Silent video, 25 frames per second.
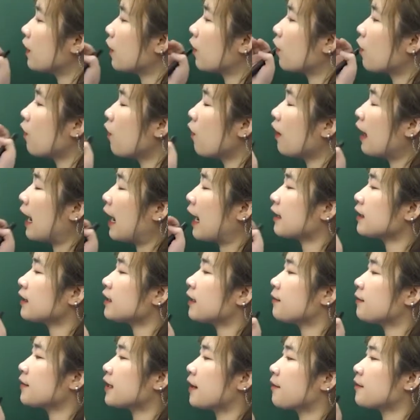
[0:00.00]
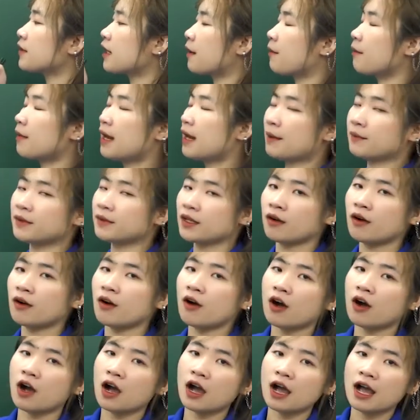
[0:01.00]
và cố gắng chấm chấm chấm làm theo
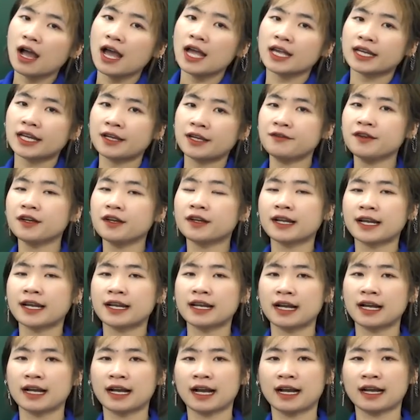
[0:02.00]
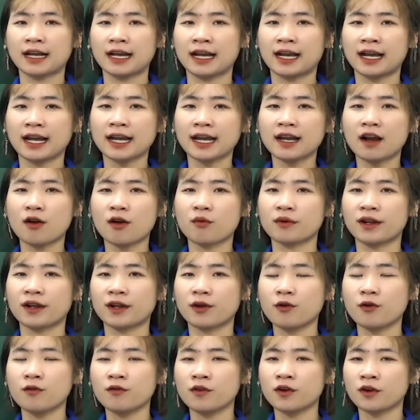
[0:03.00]
họ cái việc này là cái cách học này
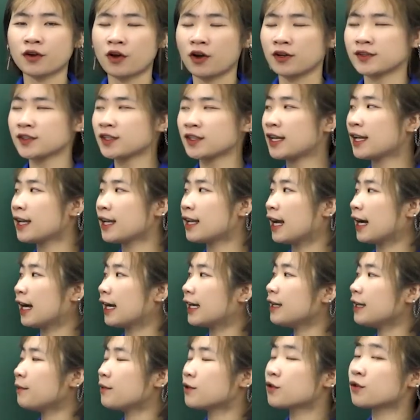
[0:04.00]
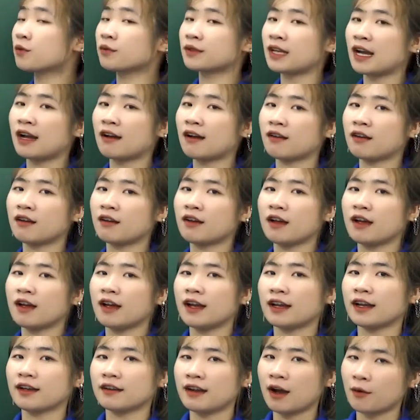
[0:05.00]
cô vừa nói rồi đấy là khi mà chúng ta
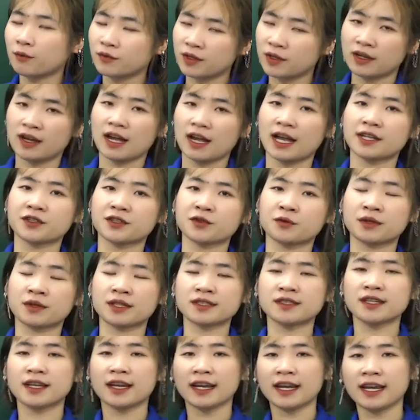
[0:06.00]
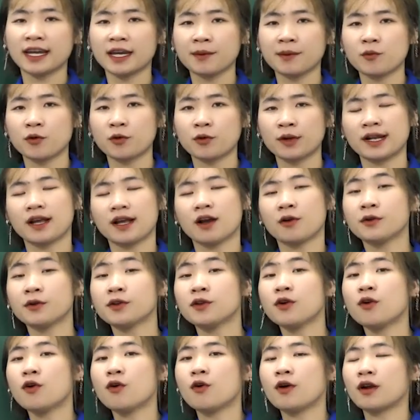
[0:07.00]
học tiếng Anh chúng ta sẽ nghe một đoạn
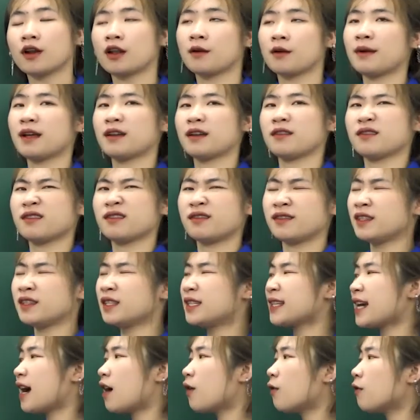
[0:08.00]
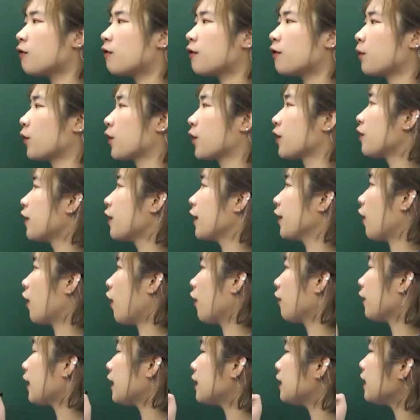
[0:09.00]
audio hoặc là bạn video một người
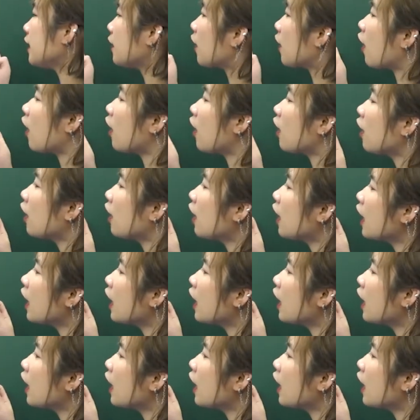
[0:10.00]
nói cái gì đó